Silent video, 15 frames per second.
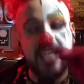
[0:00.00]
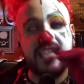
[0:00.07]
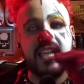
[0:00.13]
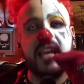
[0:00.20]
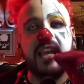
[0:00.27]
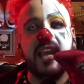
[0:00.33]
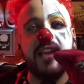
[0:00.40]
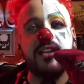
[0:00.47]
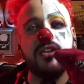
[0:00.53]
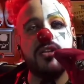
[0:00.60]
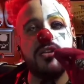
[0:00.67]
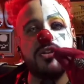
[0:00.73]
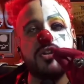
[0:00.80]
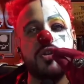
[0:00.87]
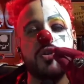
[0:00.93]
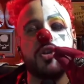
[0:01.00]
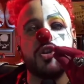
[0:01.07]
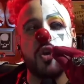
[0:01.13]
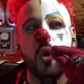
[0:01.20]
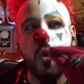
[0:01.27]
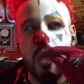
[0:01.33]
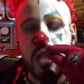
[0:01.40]
y siguiendo
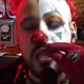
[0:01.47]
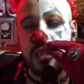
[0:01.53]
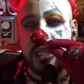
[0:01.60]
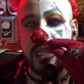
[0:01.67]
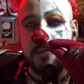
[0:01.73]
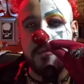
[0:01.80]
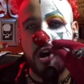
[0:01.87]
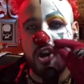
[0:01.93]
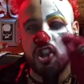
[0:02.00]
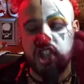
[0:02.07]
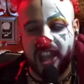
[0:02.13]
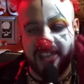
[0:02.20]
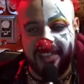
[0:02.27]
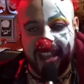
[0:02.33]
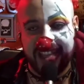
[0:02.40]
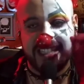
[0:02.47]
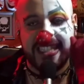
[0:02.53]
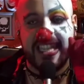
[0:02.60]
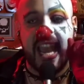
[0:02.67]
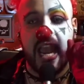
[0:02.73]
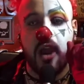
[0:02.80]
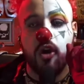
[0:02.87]
sus últimos
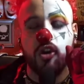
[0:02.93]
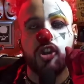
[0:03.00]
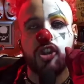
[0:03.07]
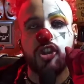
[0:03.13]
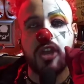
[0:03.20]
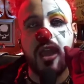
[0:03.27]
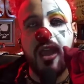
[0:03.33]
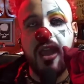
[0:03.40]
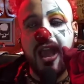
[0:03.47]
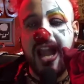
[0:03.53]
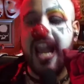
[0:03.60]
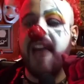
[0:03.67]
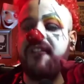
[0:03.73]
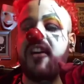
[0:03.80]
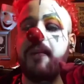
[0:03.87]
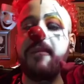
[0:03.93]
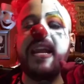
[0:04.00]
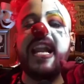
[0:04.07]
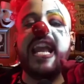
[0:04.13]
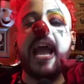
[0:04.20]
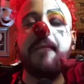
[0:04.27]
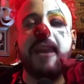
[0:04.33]
deseos, la
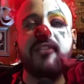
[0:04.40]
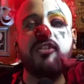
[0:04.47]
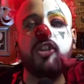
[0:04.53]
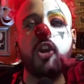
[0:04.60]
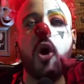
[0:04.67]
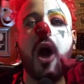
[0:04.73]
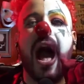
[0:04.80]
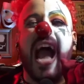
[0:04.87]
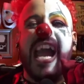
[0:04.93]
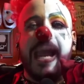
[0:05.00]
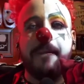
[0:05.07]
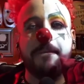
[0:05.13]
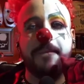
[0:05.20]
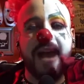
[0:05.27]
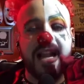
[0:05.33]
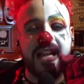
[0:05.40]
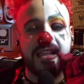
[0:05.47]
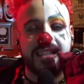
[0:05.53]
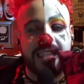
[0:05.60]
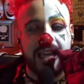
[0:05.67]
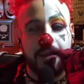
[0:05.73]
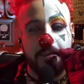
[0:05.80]
familia mandó a
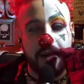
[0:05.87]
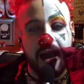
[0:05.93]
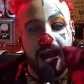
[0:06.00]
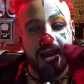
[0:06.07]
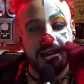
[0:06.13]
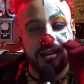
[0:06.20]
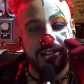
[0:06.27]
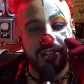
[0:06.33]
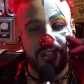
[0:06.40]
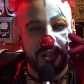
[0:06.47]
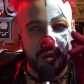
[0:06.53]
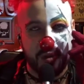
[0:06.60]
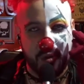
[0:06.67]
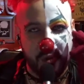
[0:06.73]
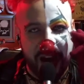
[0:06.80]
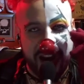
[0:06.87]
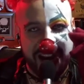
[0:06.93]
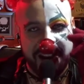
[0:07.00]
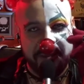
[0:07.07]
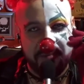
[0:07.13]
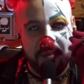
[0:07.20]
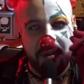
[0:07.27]
embalsamar su
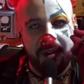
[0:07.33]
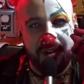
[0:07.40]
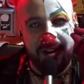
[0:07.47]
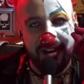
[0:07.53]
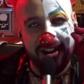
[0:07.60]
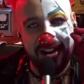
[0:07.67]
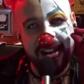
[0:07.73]
cuerpo,